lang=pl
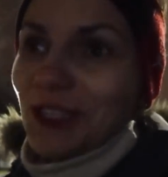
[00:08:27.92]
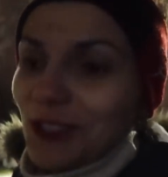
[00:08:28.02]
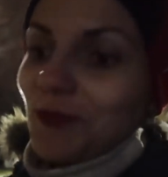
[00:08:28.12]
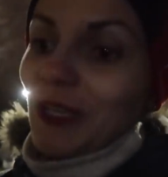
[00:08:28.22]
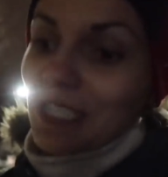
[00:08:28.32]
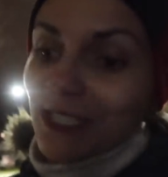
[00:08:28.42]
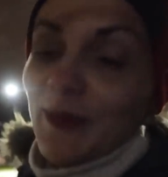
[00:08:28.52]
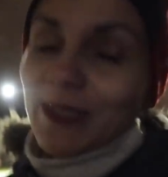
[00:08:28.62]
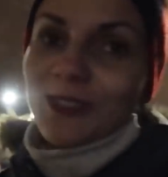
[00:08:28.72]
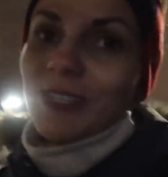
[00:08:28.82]
Nie no, śmieję się, jest
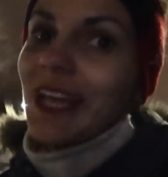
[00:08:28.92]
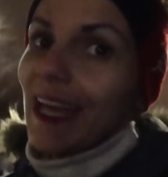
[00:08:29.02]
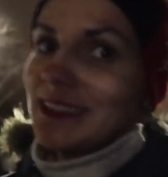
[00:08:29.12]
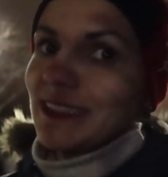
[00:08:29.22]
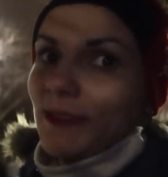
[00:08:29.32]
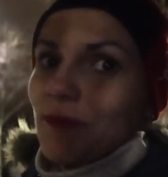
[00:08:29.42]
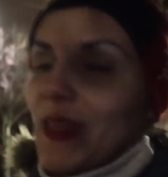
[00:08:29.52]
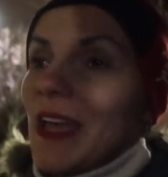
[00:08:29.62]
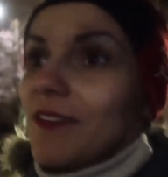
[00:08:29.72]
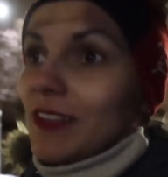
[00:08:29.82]
bardzo delikatny,
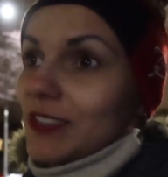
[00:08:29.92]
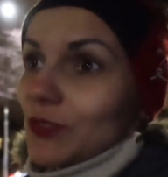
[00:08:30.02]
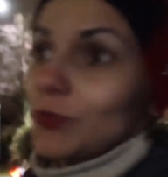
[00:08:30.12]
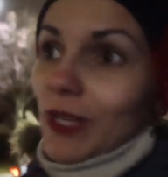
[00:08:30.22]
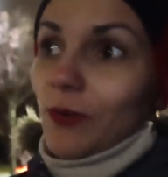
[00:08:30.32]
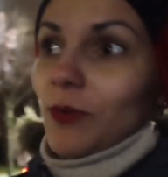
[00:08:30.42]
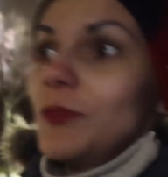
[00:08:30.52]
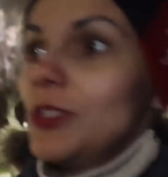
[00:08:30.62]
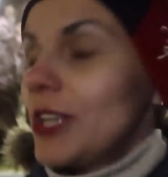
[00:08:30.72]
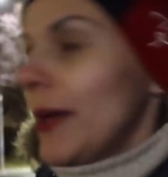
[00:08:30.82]
więc udało
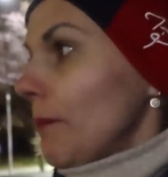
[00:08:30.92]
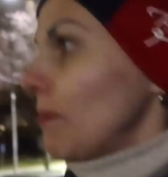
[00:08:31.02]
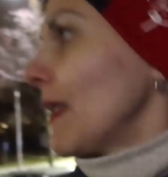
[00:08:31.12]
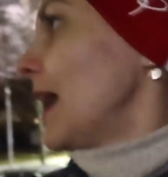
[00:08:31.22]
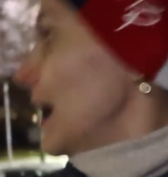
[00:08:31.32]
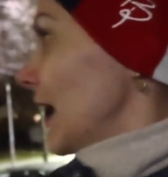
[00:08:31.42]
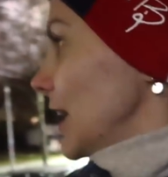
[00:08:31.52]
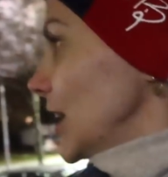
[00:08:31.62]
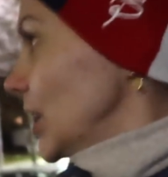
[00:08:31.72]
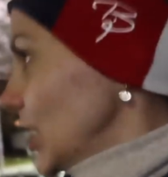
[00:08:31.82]
mi się.
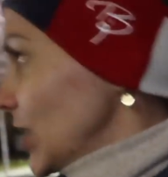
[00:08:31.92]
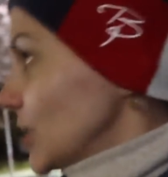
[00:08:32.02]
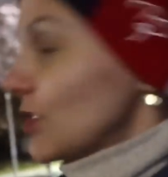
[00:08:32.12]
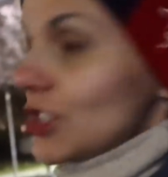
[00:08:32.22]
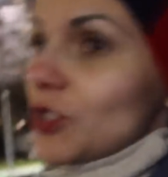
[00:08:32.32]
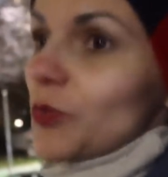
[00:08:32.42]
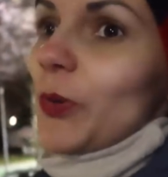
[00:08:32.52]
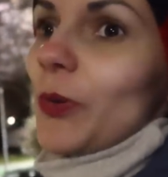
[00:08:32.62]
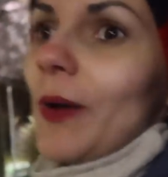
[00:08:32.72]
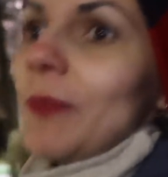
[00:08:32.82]
I co jeszcze
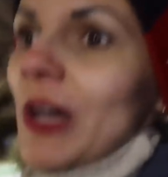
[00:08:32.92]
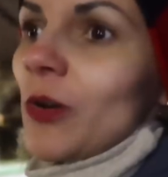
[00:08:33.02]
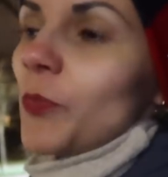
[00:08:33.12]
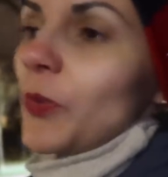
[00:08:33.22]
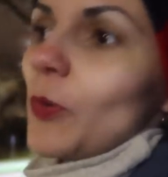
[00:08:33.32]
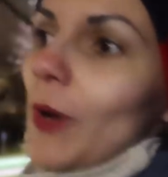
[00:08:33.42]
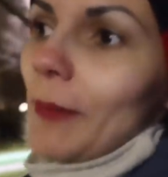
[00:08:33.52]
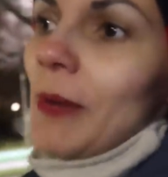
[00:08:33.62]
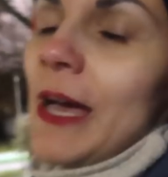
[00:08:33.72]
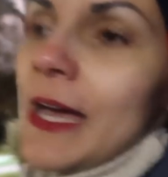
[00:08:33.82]
kupiłam?
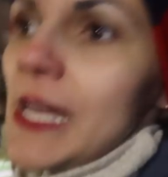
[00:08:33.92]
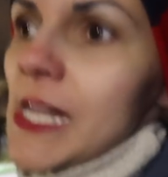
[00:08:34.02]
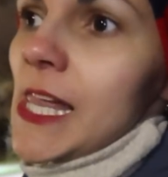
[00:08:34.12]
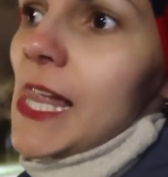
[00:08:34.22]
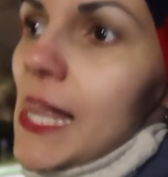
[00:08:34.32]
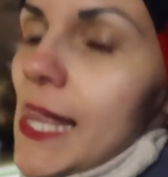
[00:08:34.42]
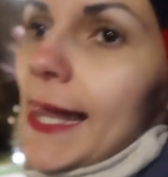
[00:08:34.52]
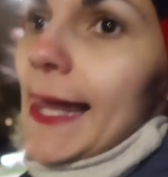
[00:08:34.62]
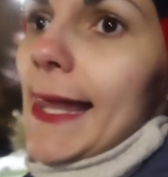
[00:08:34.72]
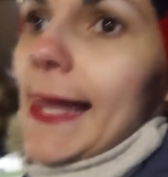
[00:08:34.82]
Kupiłam
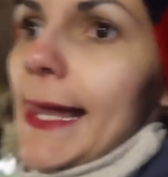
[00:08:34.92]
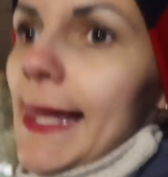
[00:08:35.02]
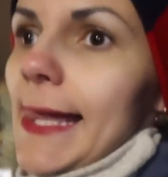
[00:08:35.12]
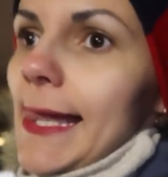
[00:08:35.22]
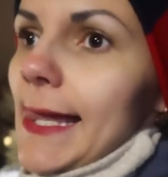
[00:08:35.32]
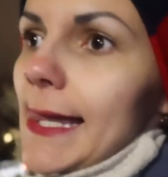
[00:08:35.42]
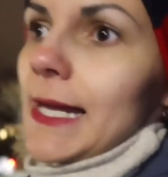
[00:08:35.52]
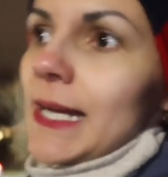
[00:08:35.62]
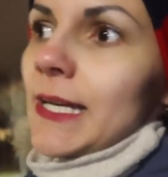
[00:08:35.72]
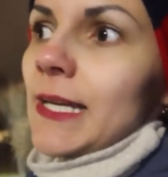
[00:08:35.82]
e,
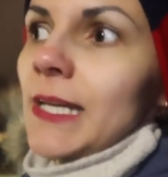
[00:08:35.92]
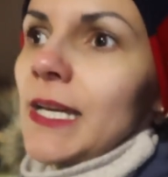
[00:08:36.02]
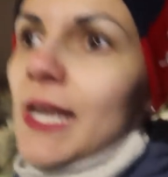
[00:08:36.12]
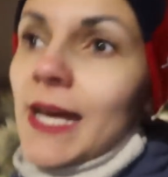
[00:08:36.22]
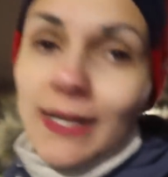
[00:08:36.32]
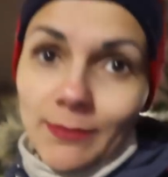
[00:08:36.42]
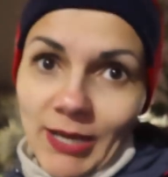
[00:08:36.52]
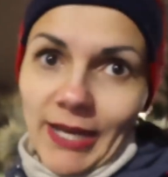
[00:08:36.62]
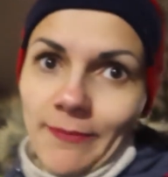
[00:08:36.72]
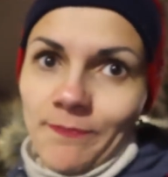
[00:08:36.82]

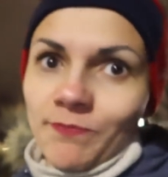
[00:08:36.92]
ramkę.